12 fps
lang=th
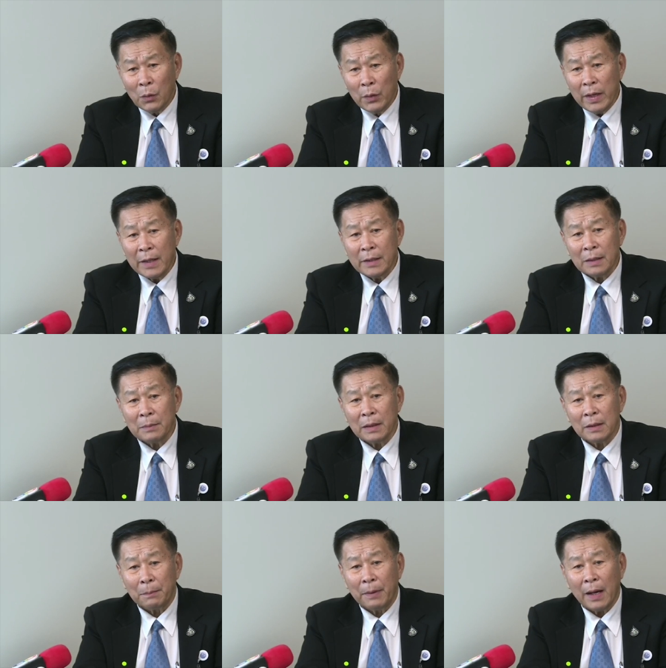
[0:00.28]
คุณเองยัง
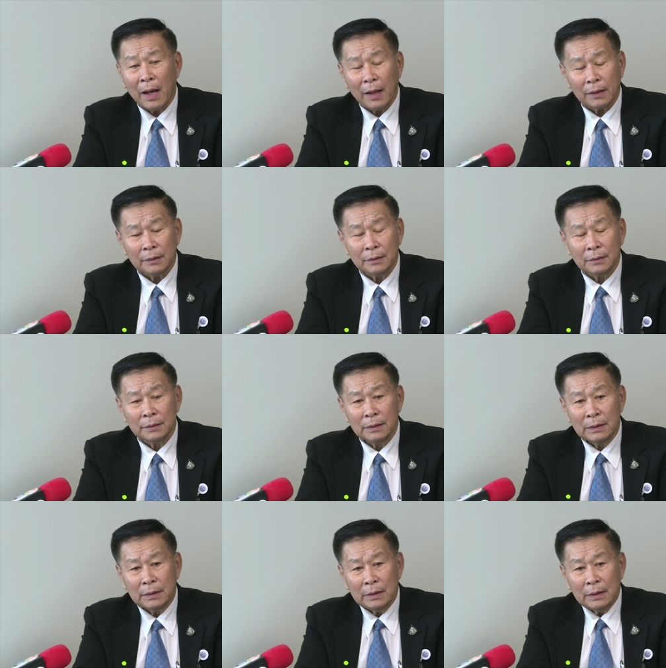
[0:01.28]
มาสัมภาษณ์
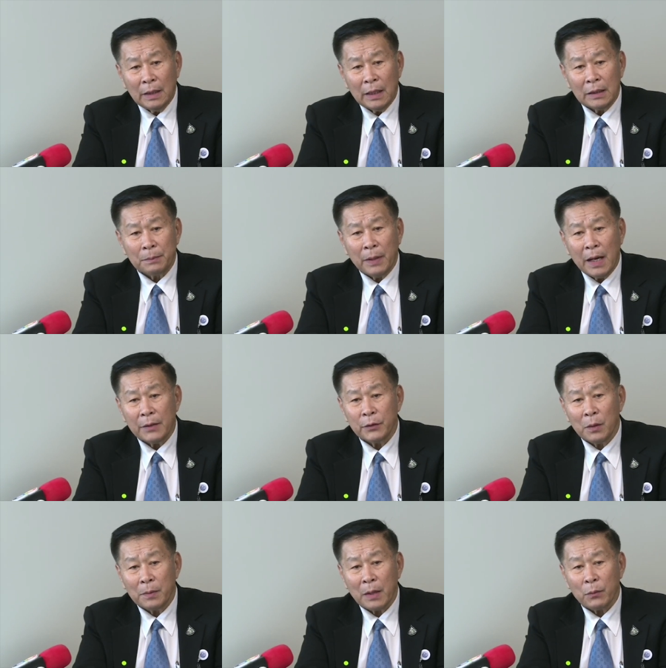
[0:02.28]
ให้สัมภาษณ์
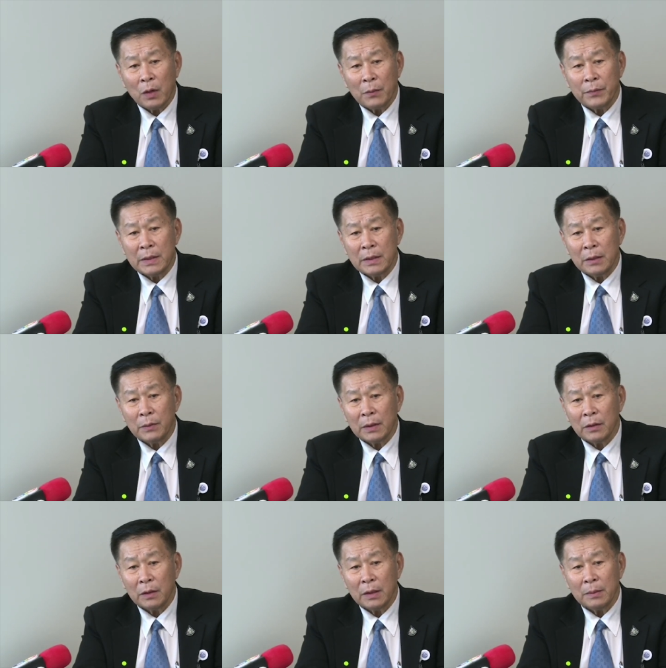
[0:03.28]
ยอมรับความเป็นจริง
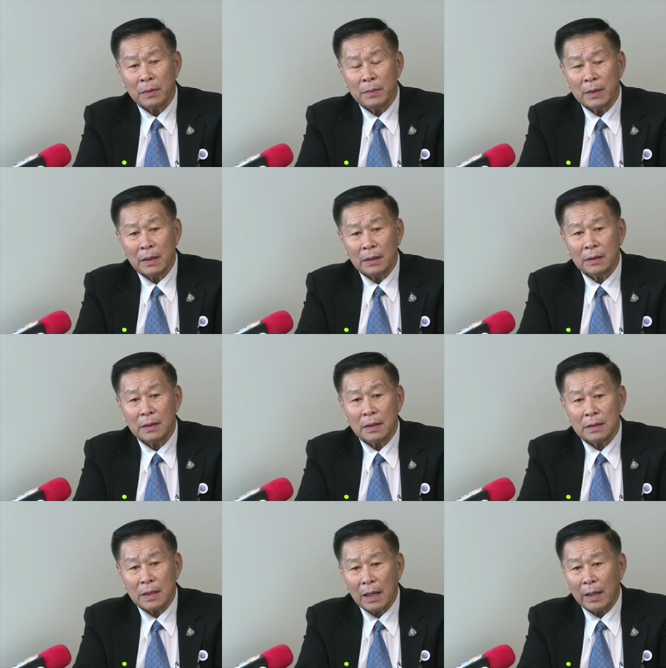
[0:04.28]
ว่าตอนนี้ไม่มีเงินที่
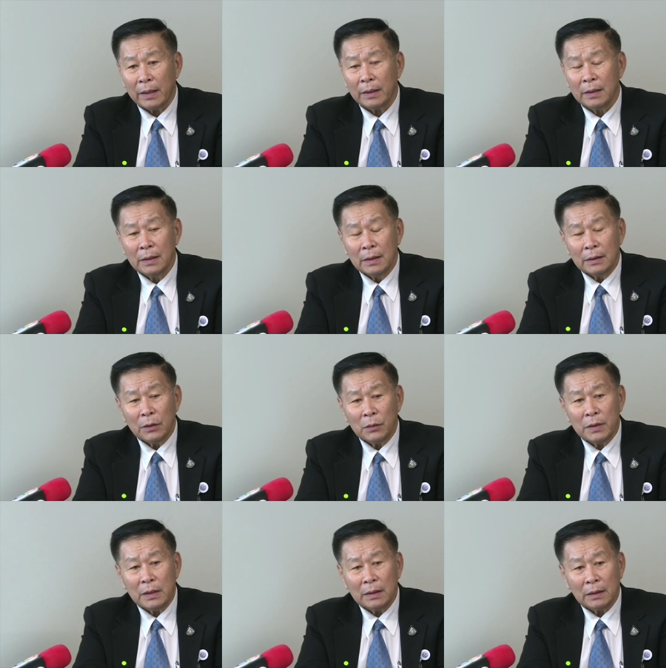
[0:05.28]
จะจ่ายท้
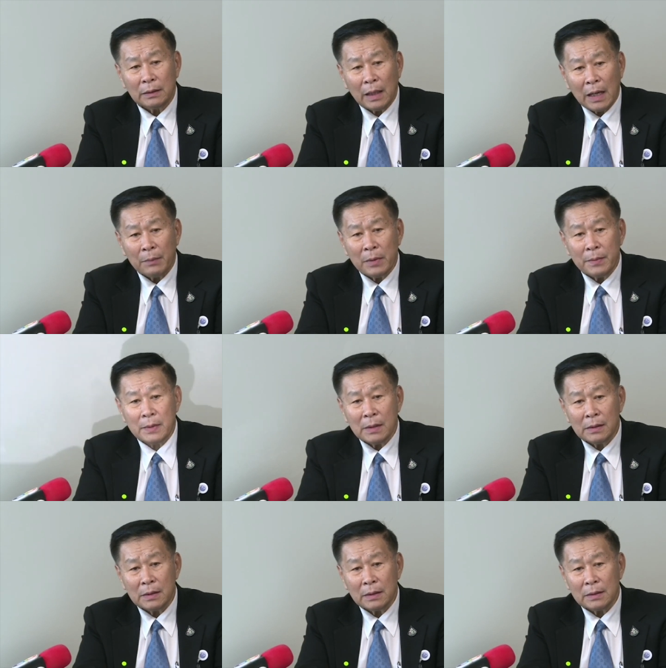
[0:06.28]
องถิ่นต่าง ๆ ไม่มี
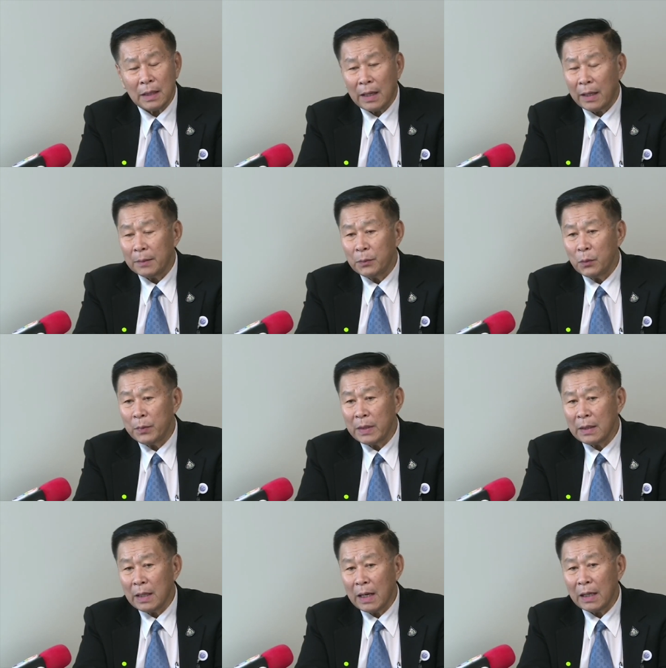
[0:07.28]
เงินจะจ่ายผู้
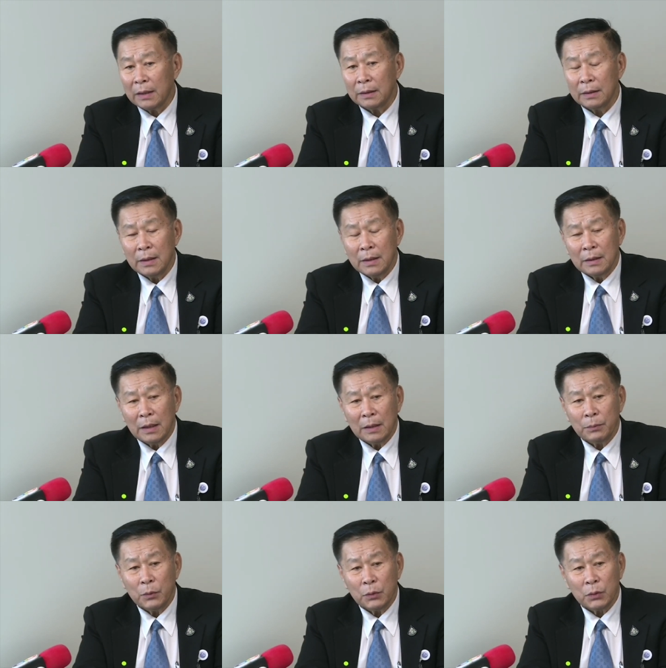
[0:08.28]
พิการ
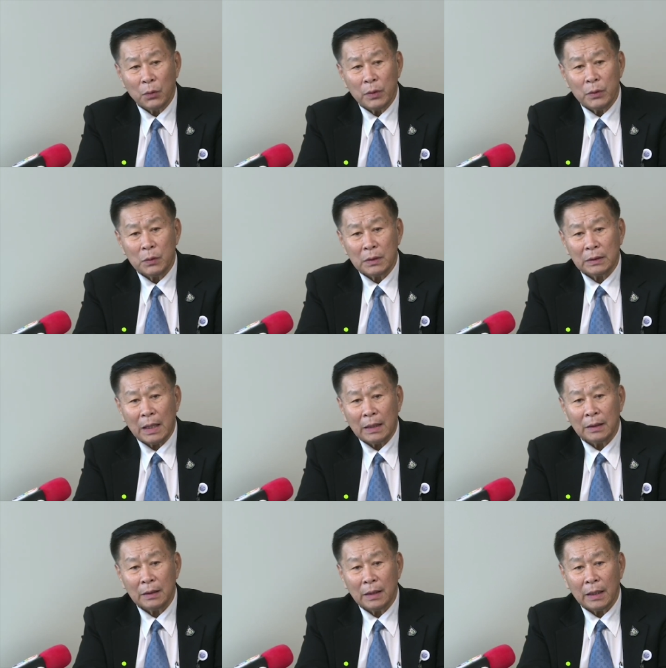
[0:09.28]
นะผู้สูงอายุ
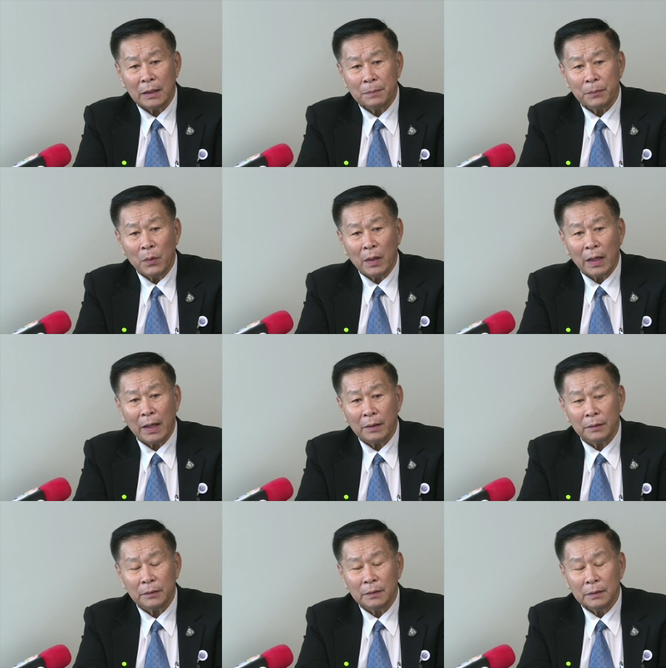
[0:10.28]
ต่างๆทั้งหลายทั้งปวงแล้
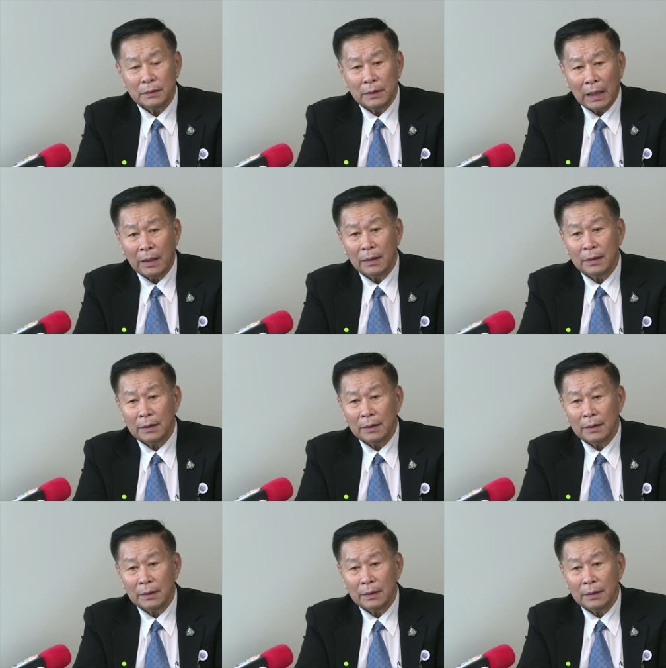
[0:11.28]
วนะ